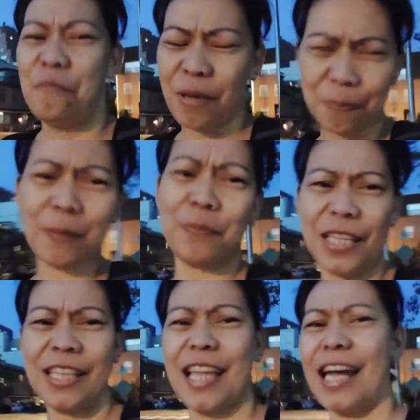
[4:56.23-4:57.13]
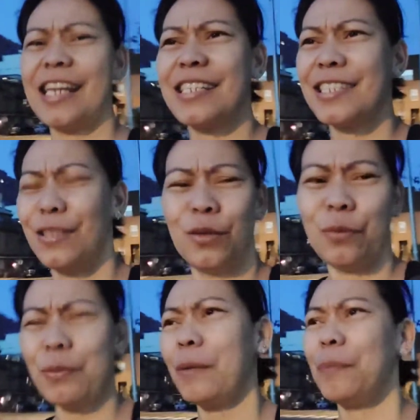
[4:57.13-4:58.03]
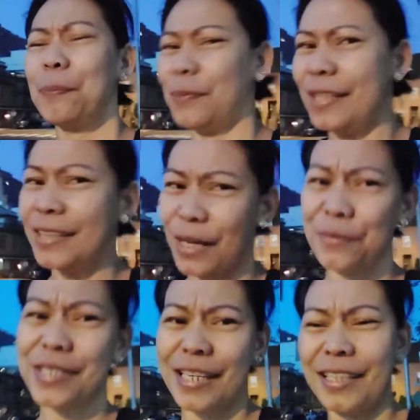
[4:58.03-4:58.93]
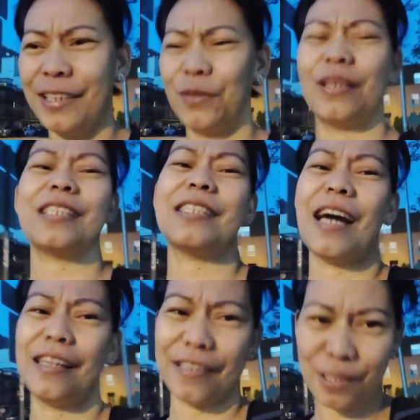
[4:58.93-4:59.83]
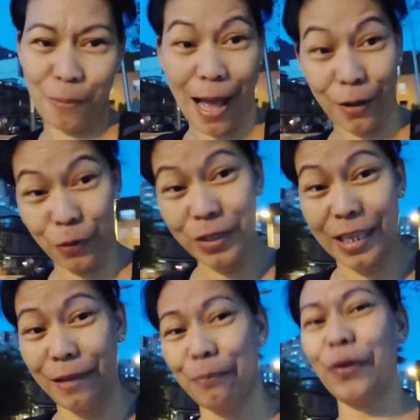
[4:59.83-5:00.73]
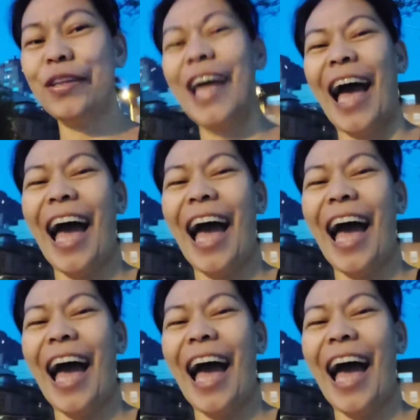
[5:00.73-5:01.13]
may 15 dollars, may 15,000 US dollars ba ako na ipon?